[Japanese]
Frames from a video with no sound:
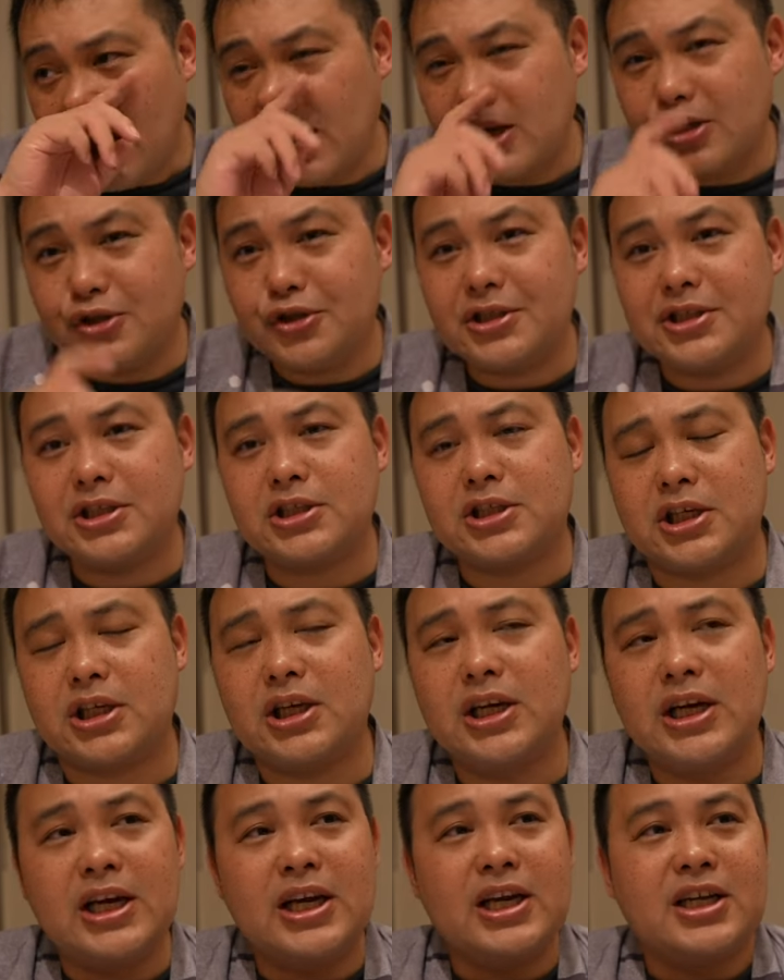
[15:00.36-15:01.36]
11
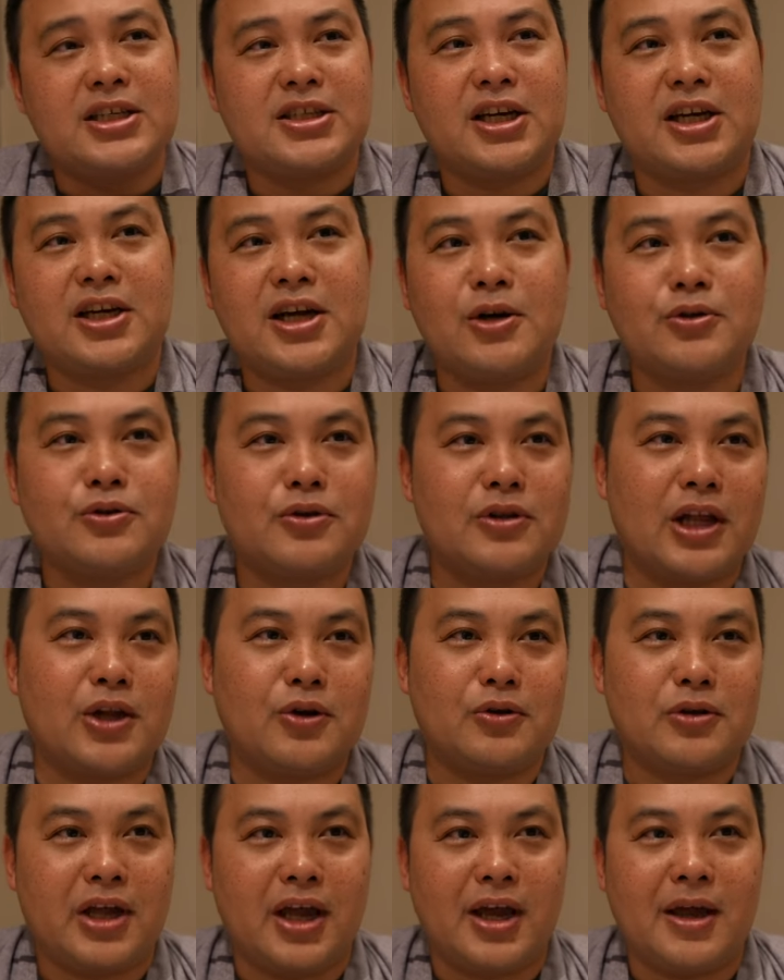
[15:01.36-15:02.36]
時チェックアウトな
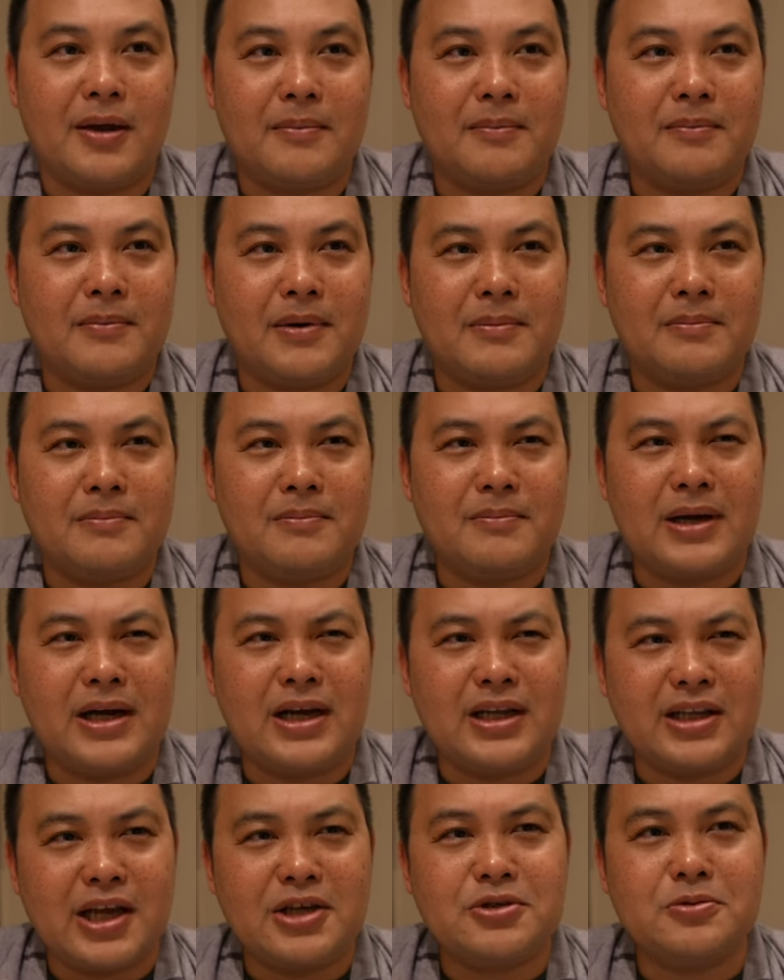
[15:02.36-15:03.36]
ので、
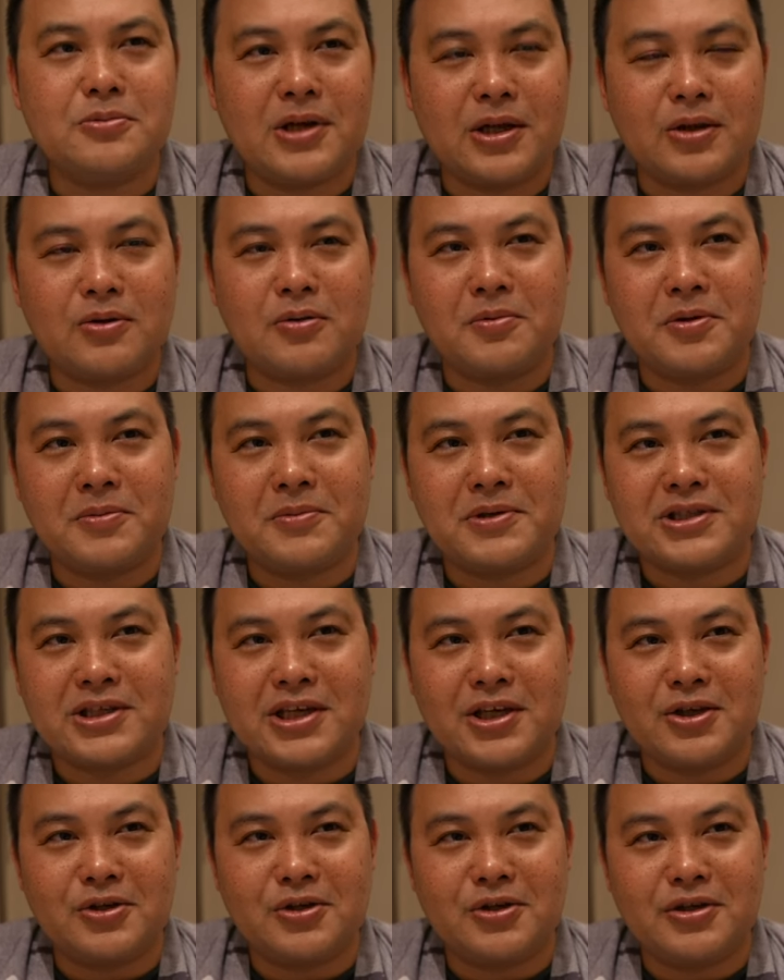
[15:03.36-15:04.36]
まあ大丈夫だと思います
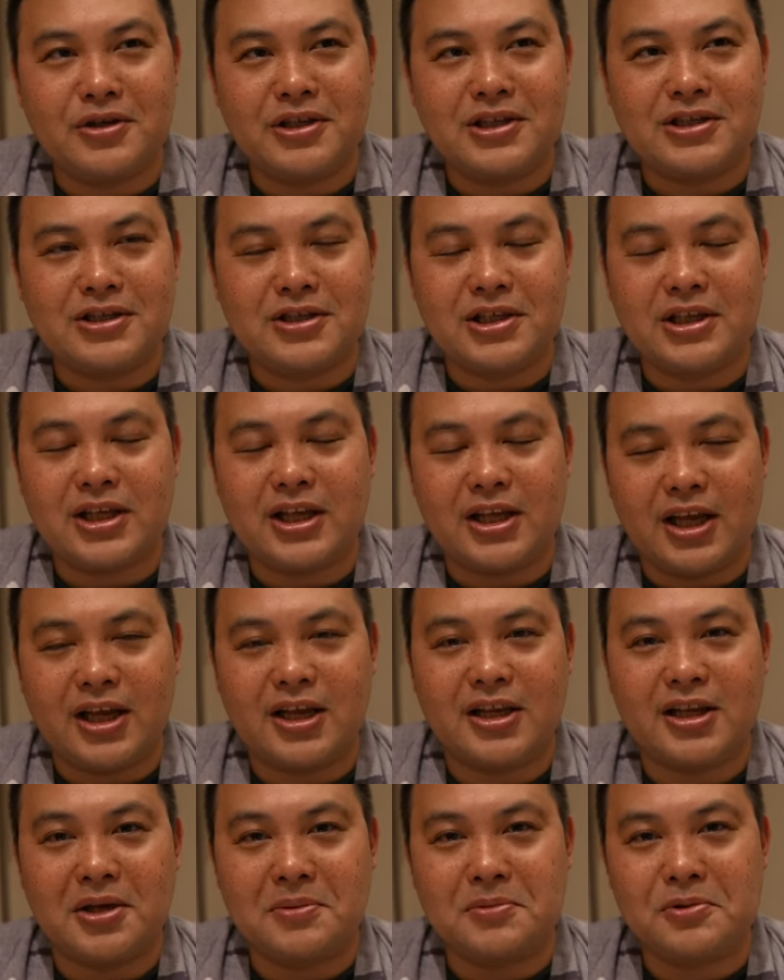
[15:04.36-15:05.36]
けど、ゆっくりしすぎて
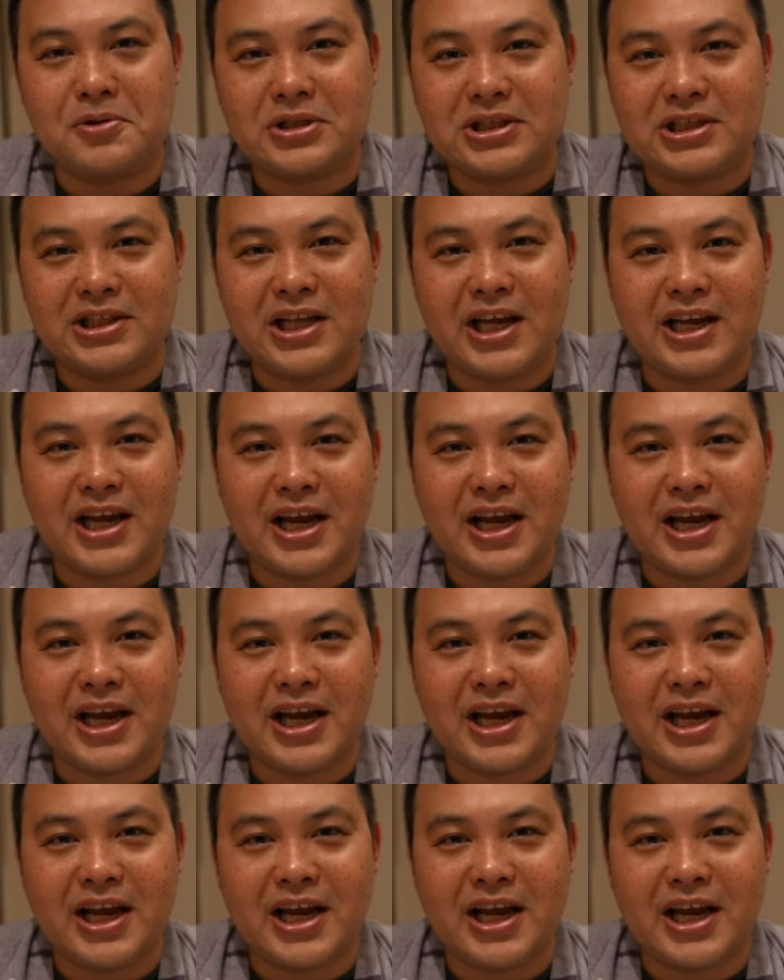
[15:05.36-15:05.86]
ね、寝坊しない